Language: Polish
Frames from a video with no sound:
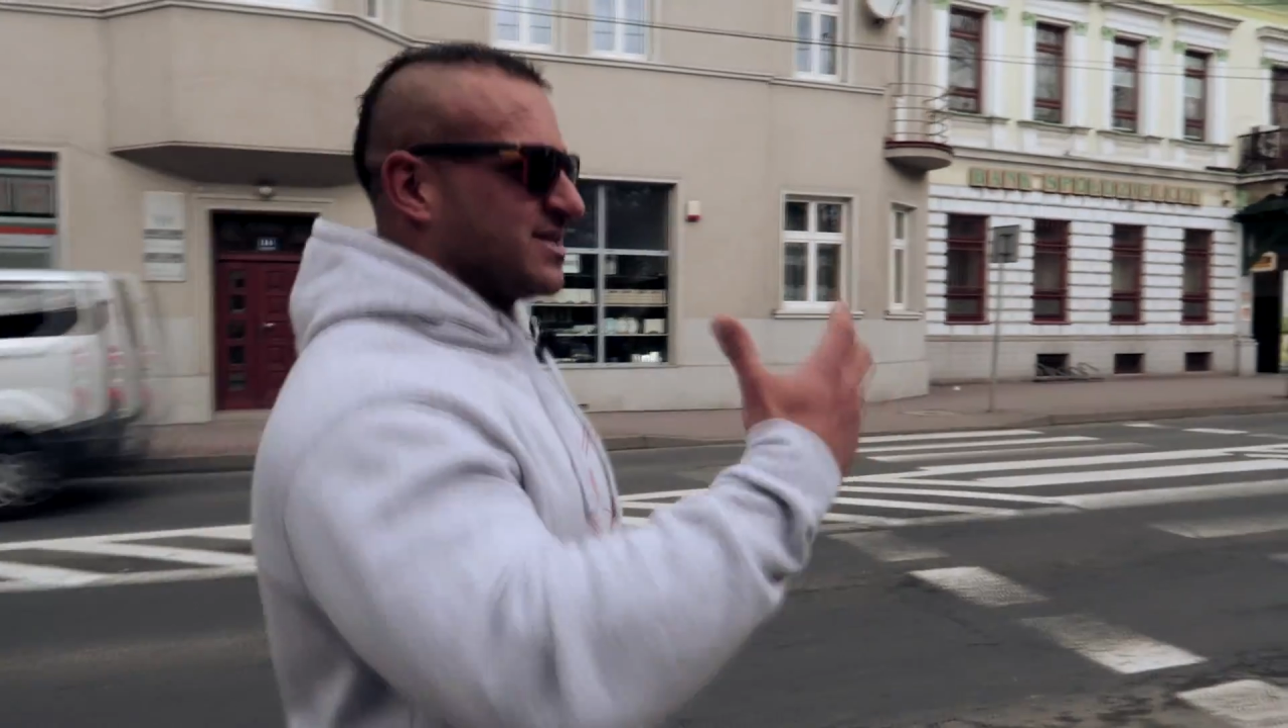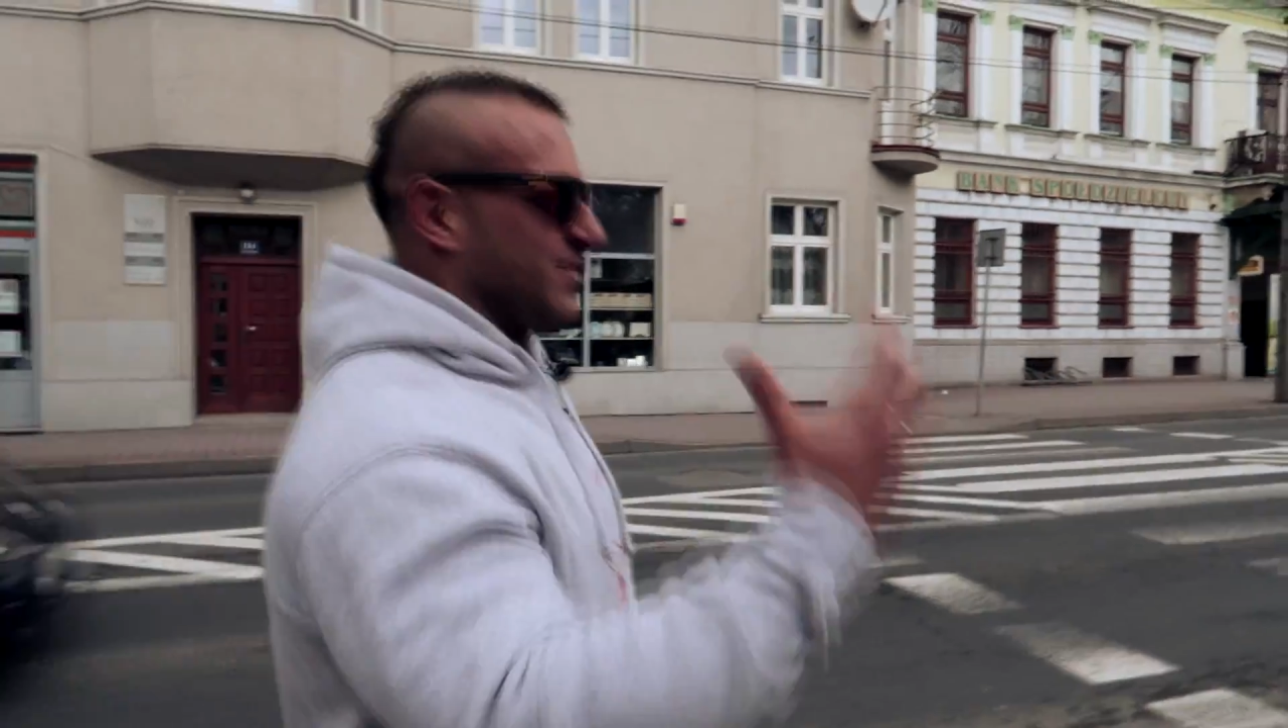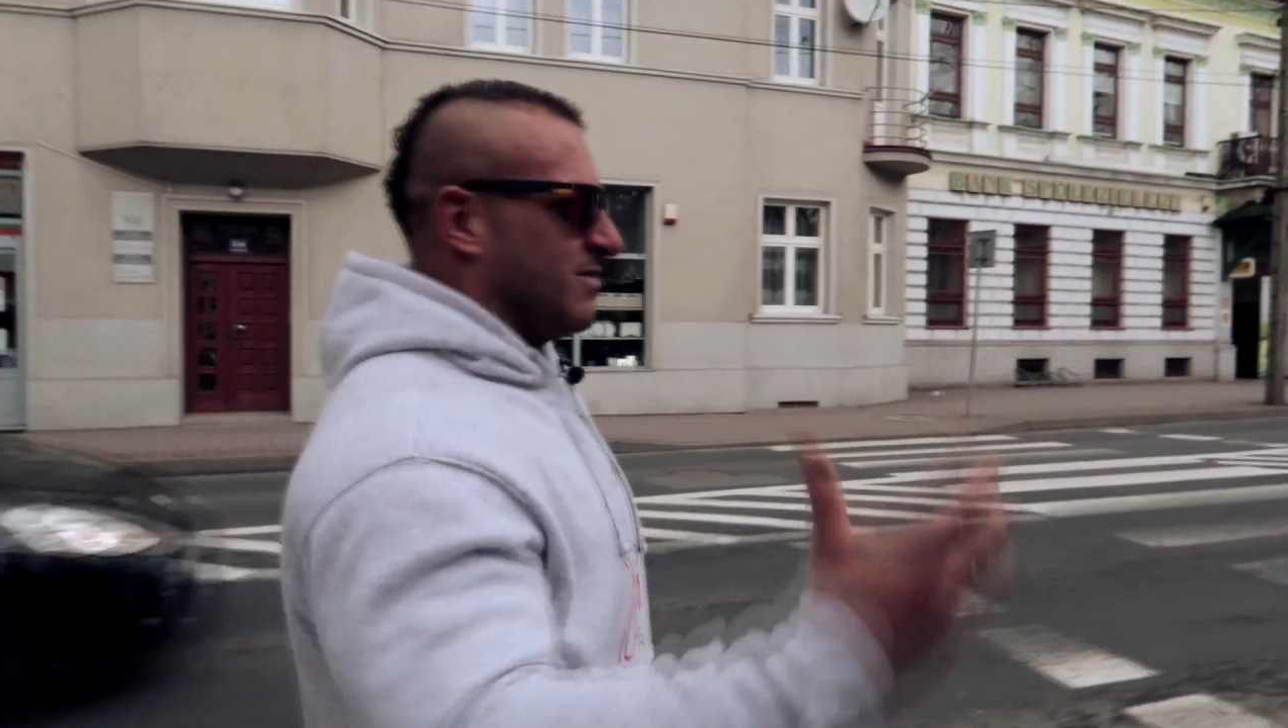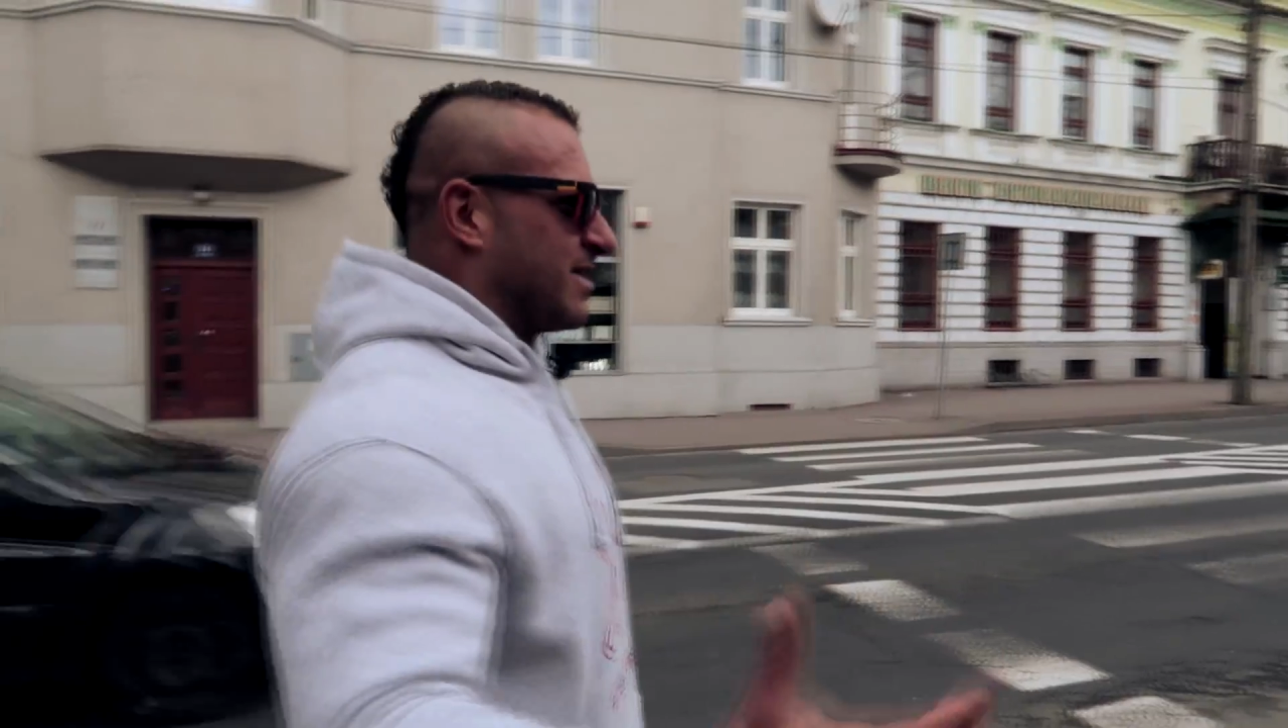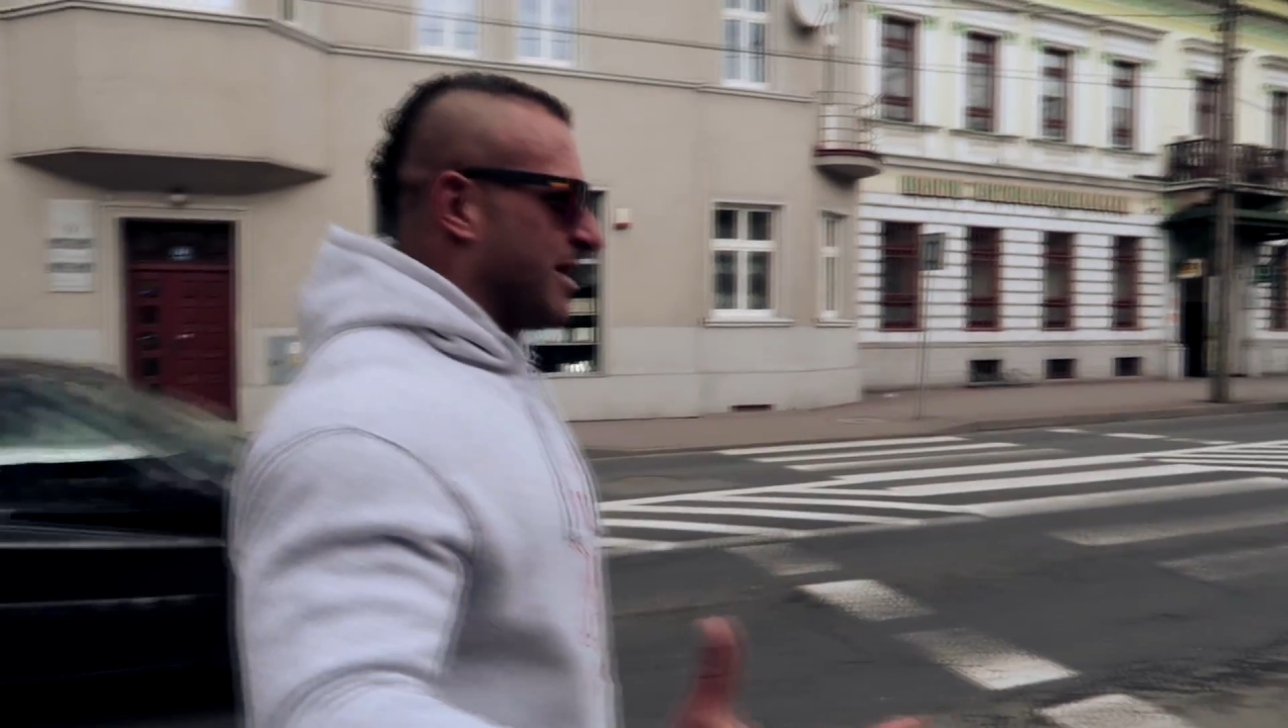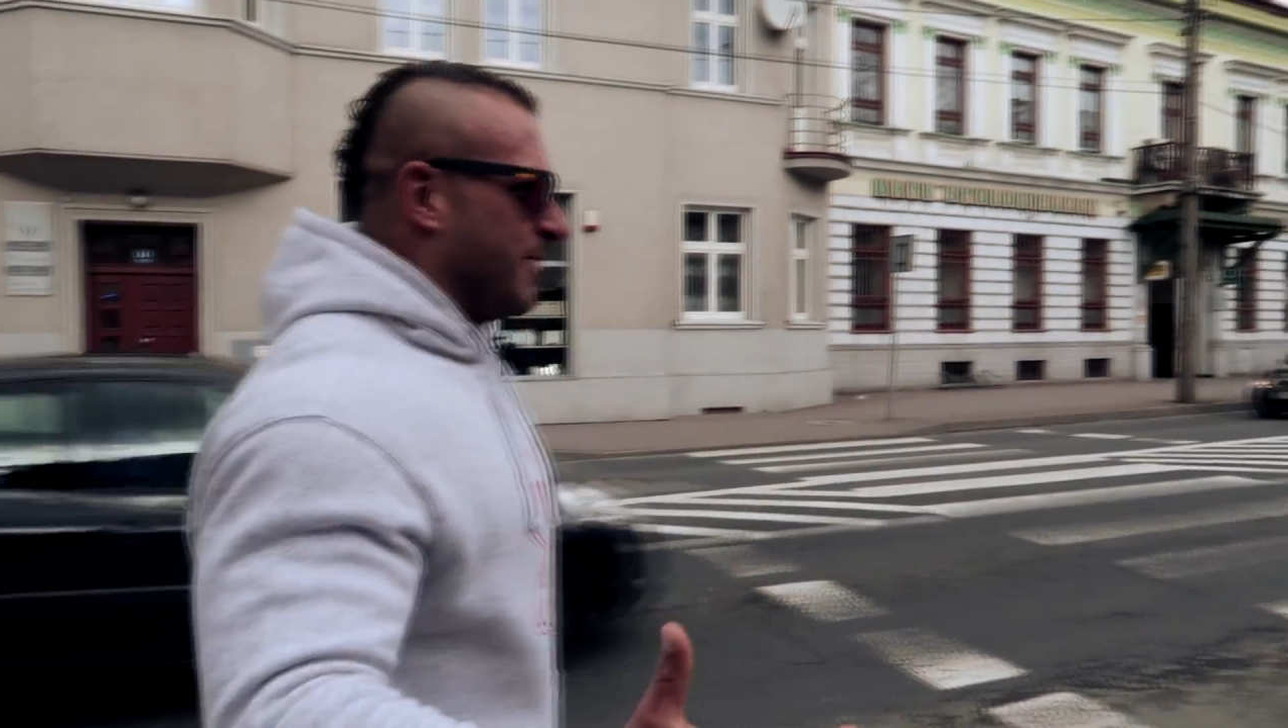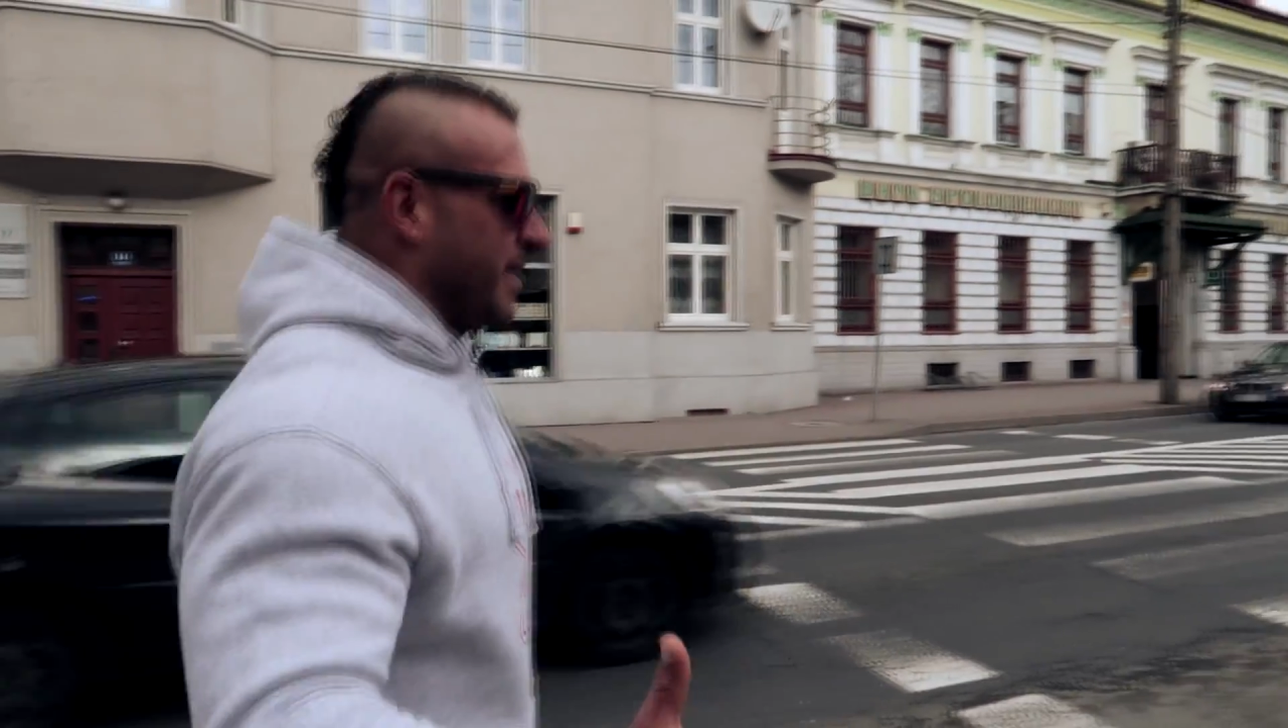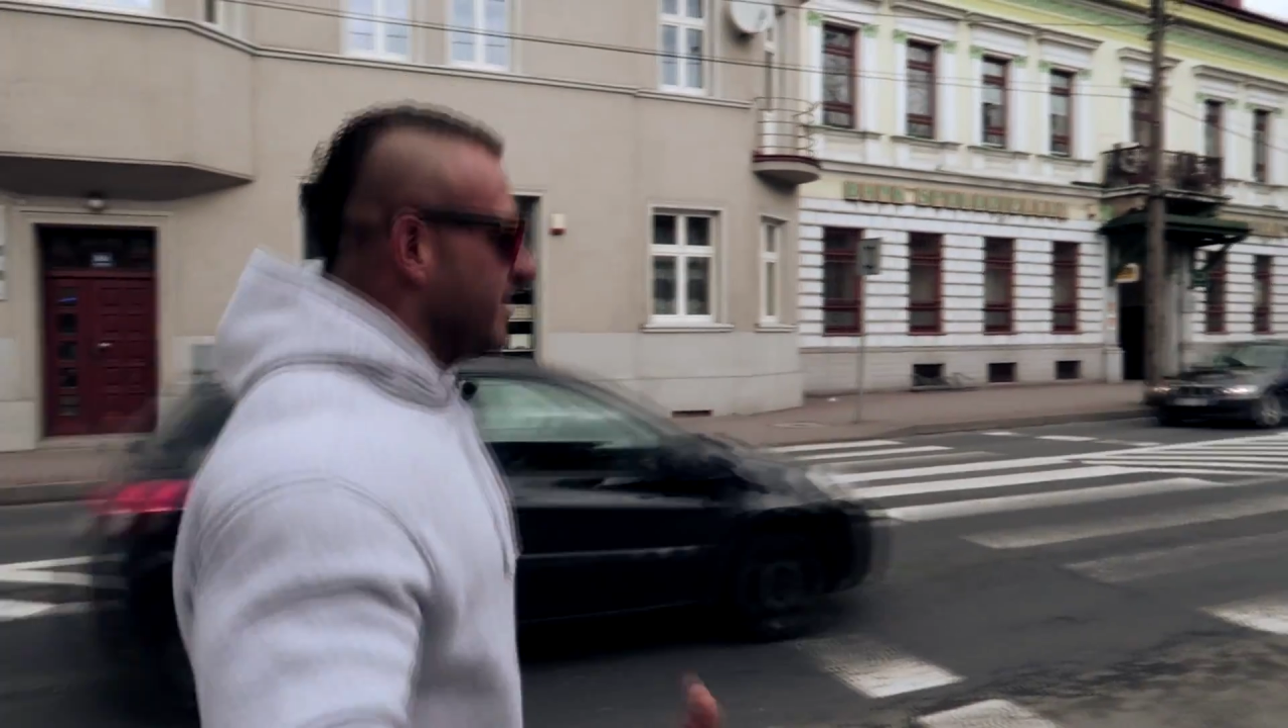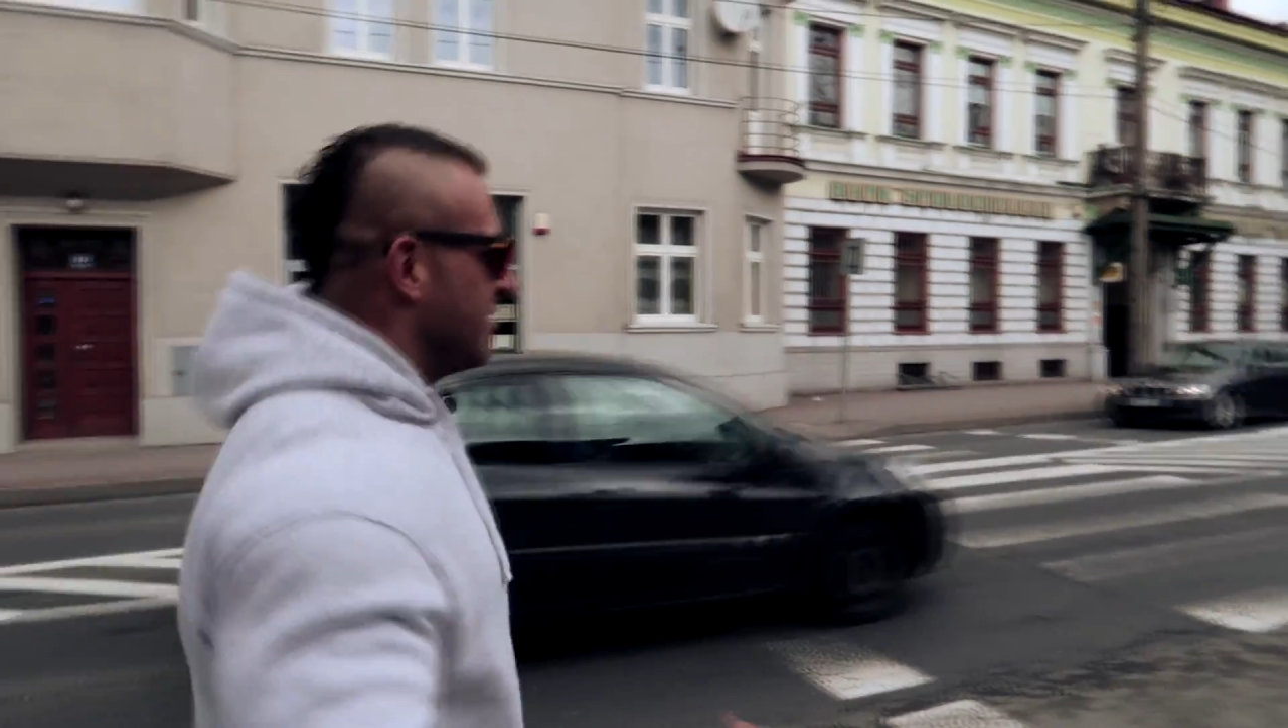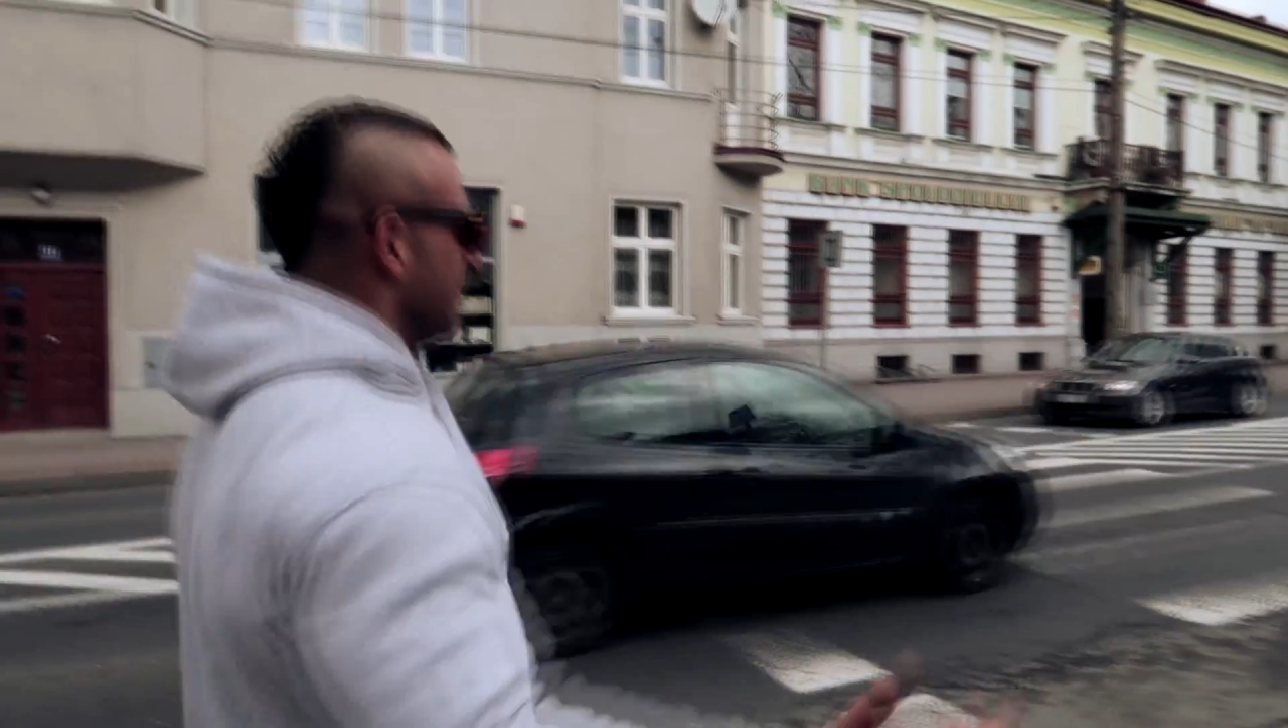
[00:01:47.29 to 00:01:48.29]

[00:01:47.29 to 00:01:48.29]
na swoją gębę,